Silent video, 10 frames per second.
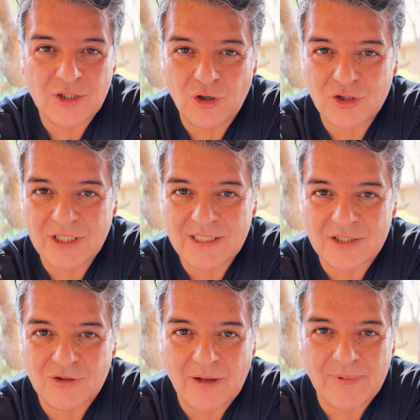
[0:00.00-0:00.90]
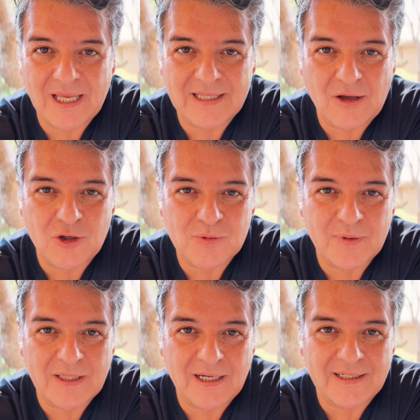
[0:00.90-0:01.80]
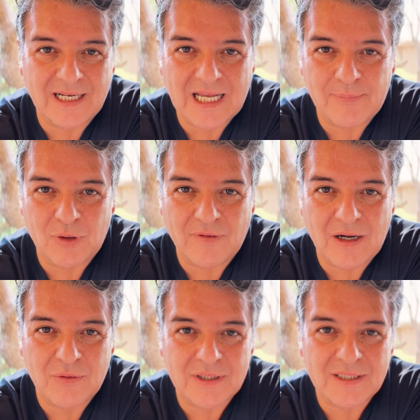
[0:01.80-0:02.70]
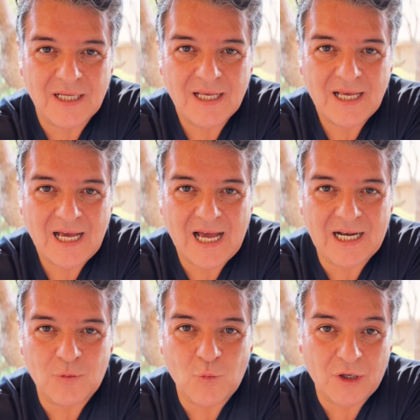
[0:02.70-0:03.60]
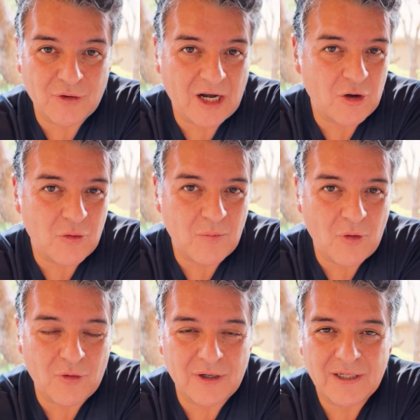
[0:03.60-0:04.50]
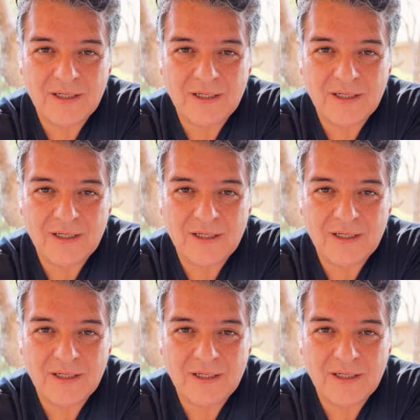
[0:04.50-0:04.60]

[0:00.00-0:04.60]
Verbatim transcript: ist, also haben wir beschlossen zu warten. Der Kardiologe wird in ein paar Stunden im Krankenhaus